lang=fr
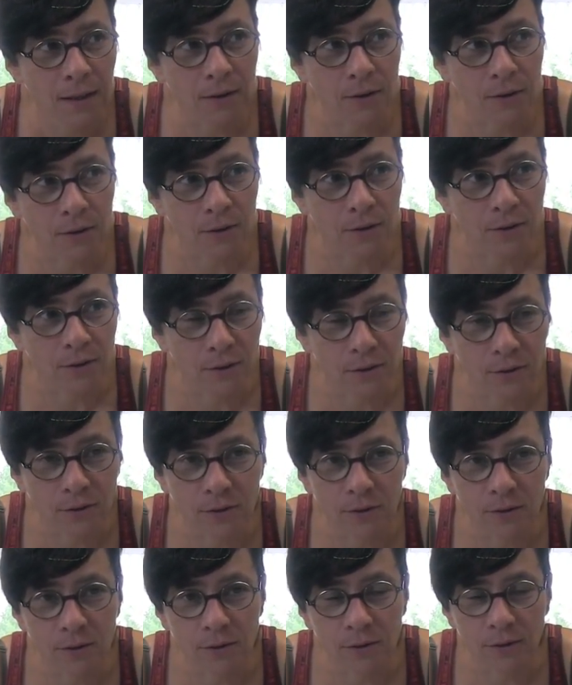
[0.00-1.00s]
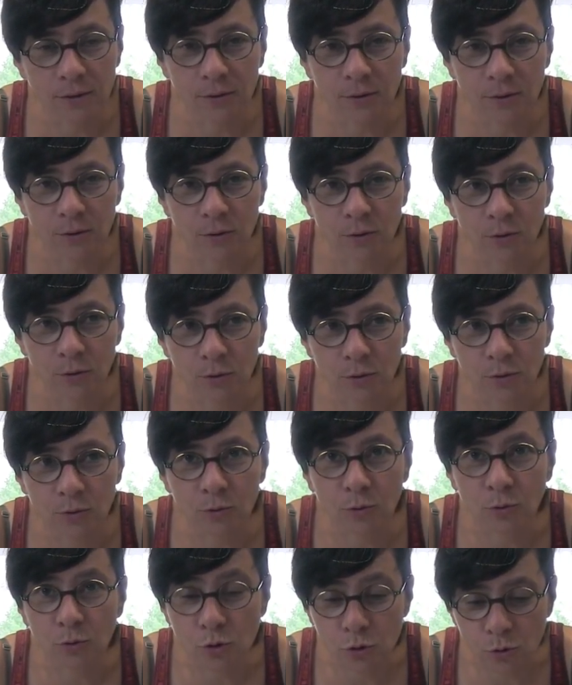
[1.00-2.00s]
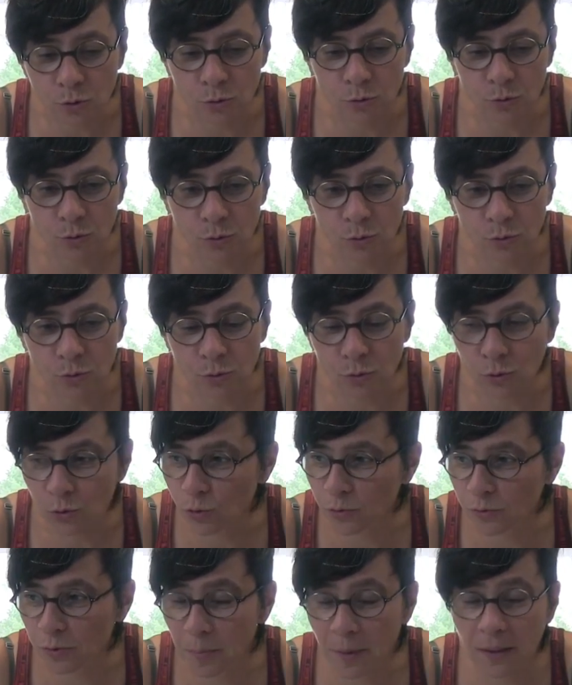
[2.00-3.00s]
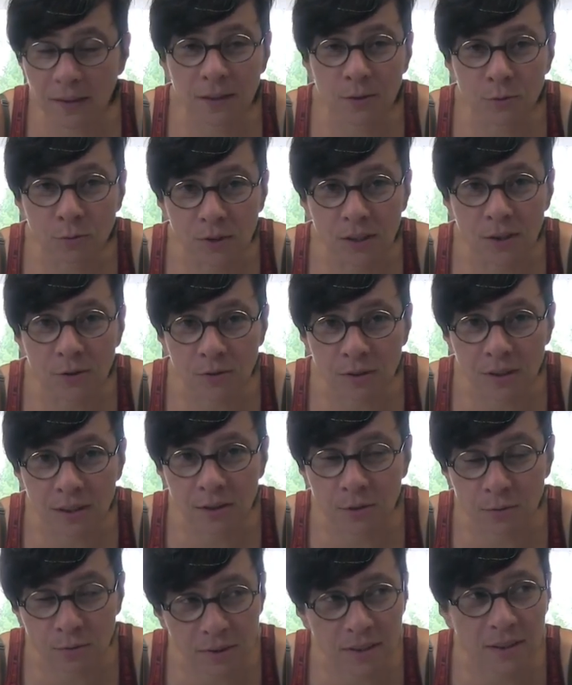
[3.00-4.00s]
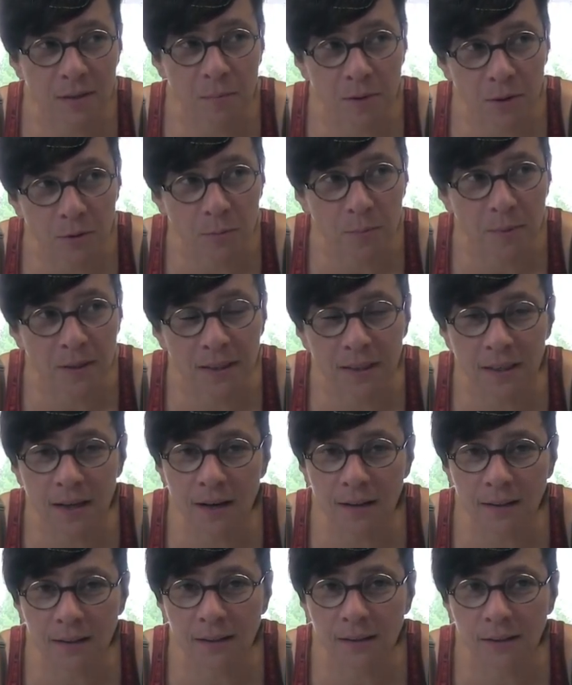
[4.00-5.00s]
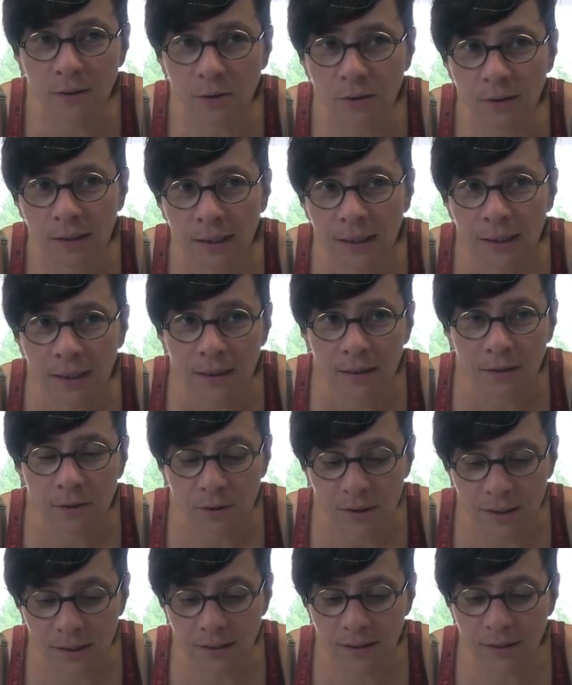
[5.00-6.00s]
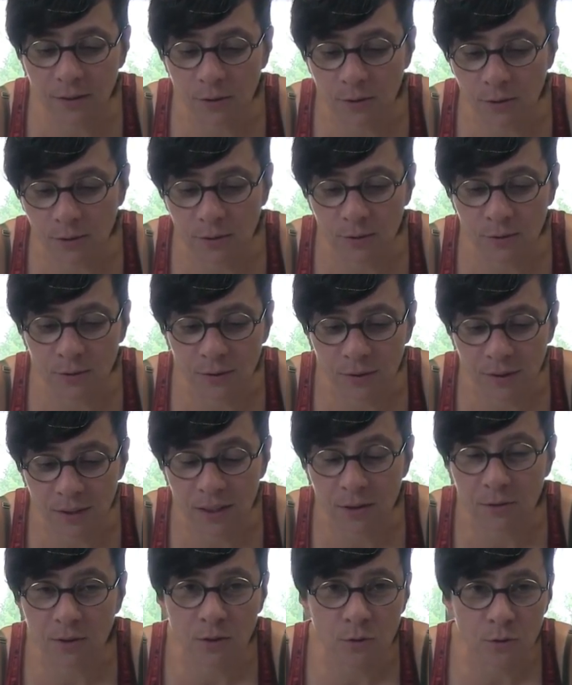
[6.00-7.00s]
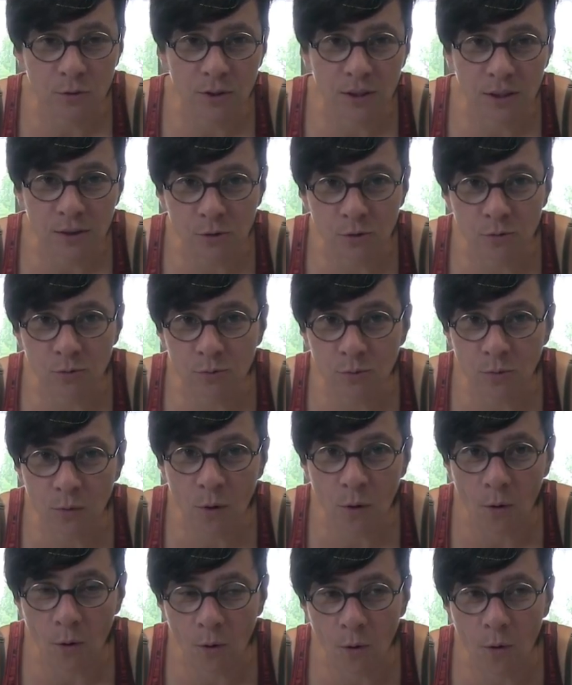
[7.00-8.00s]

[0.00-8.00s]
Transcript: Euh, donc je, fais partie d'une association qui s'appelle Opelia et euh, qui, qui est une association